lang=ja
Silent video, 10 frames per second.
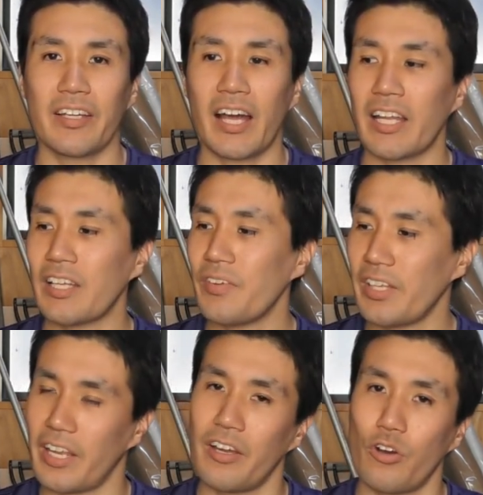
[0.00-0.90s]
改め
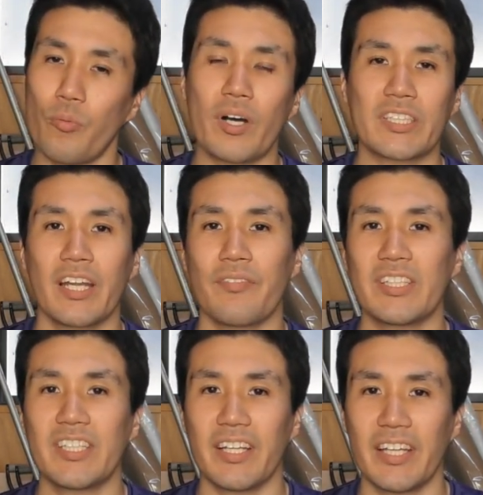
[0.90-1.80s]
て、ね、思わされ
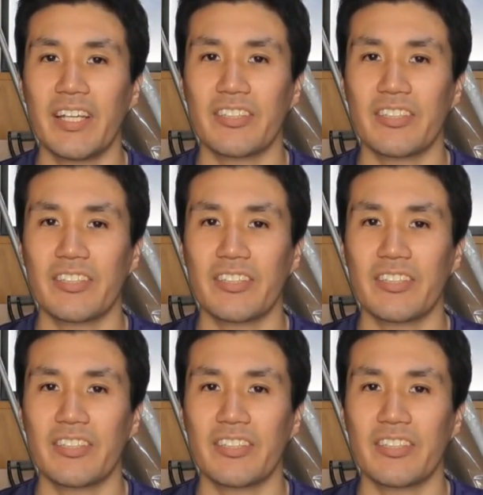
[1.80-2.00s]
ましたね。